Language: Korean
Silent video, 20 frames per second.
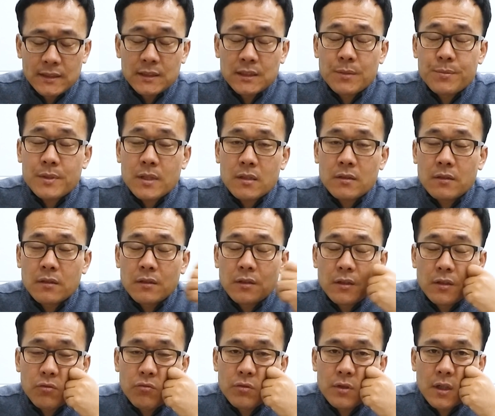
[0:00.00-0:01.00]

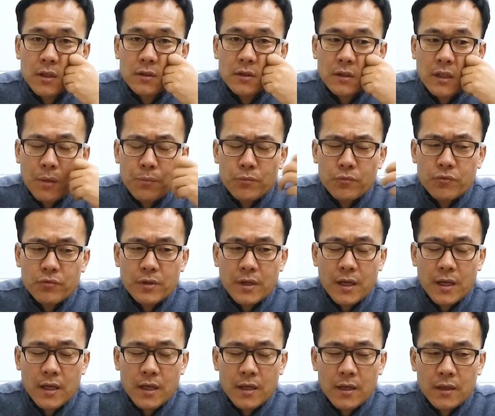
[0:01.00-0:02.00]
14선언 입고 나서
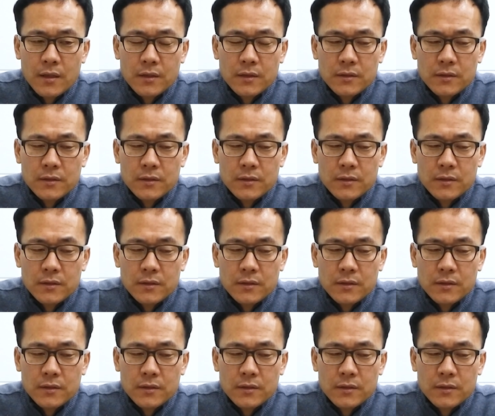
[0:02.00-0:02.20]
남북의